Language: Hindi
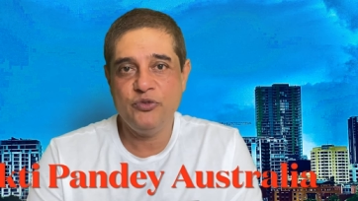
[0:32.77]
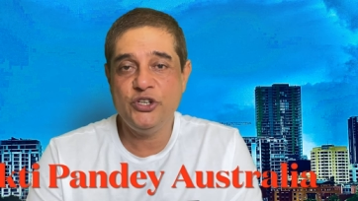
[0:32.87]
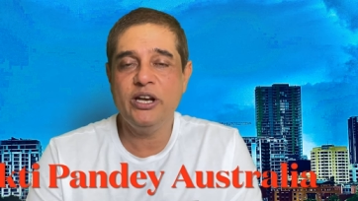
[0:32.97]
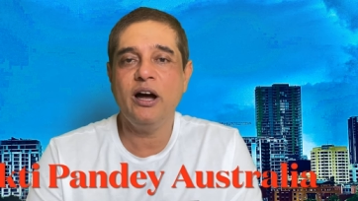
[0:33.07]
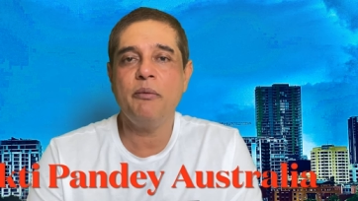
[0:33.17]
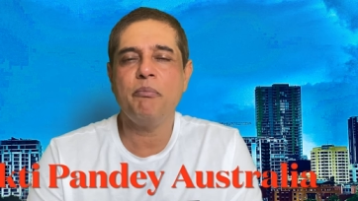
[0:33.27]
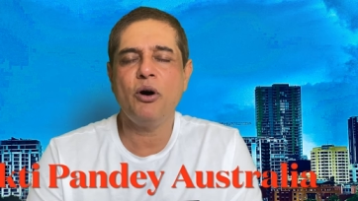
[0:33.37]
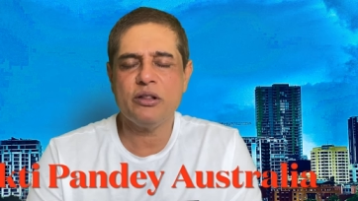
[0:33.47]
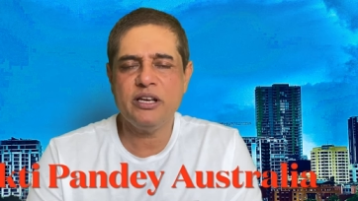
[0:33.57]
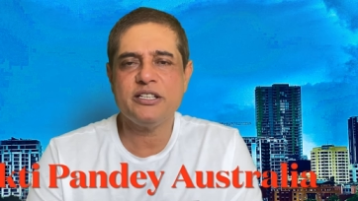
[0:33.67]
जी हाँ
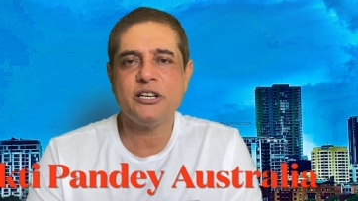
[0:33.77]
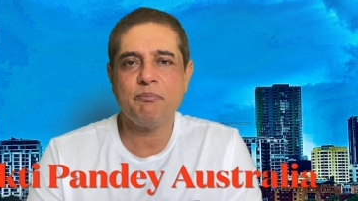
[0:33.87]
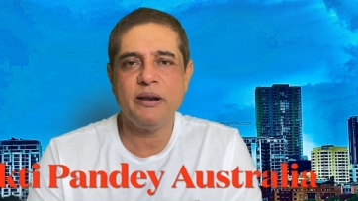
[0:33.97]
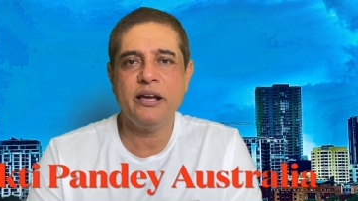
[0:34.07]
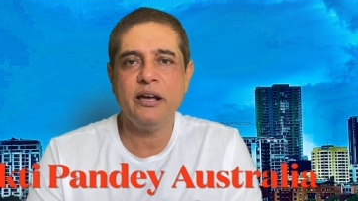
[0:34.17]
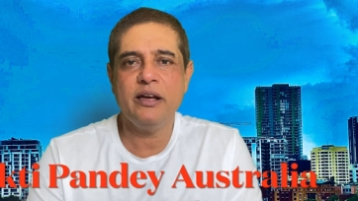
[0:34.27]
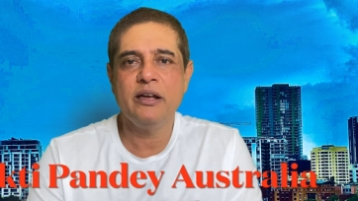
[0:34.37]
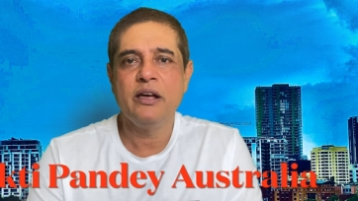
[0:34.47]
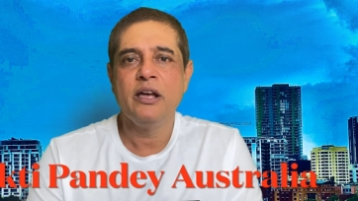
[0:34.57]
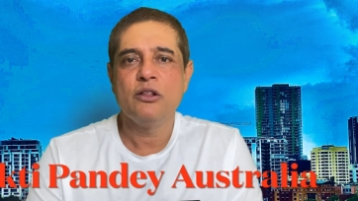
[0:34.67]
बहुत ही अच्छा प्ले है
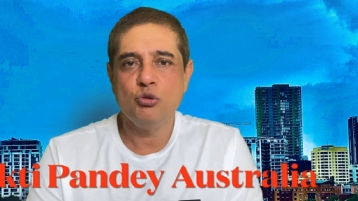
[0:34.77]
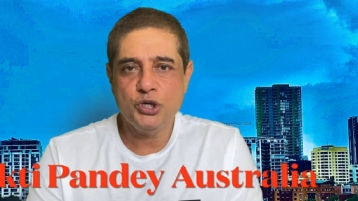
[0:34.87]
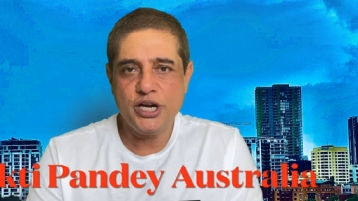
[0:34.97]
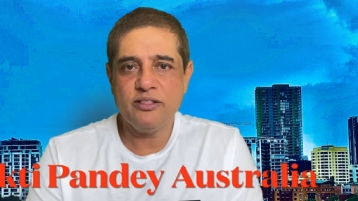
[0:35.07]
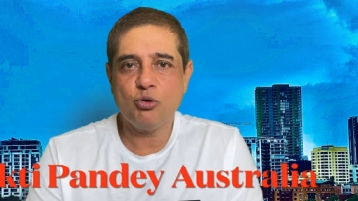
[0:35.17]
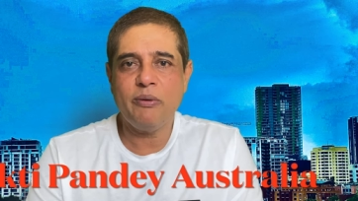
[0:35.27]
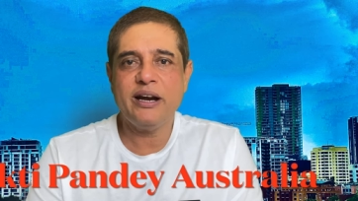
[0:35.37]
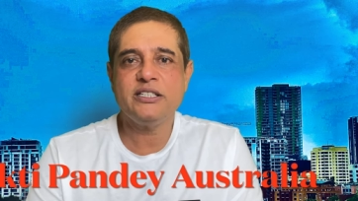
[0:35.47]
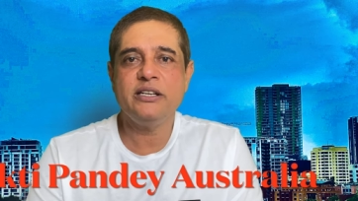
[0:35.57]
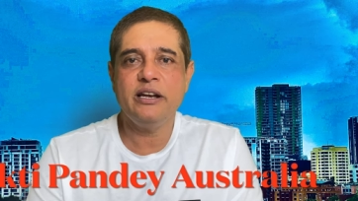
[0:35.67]
दुष्यंत
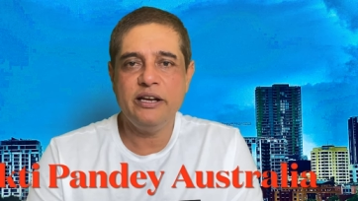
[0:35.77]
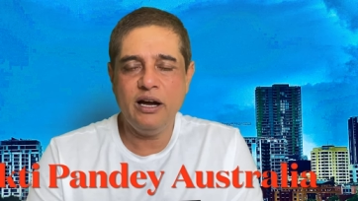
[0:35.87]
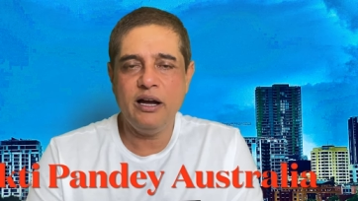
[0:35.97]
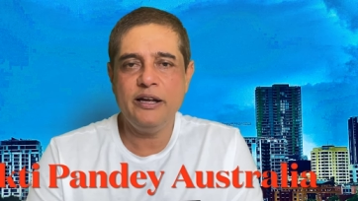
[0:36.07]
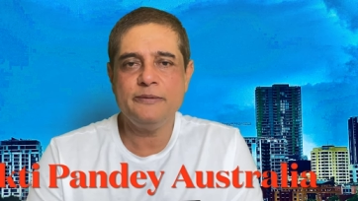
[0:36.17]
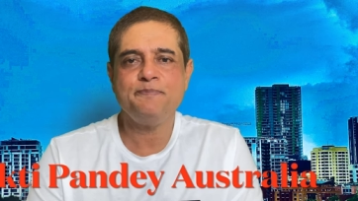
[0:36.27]
कुमार जी ने लिखा है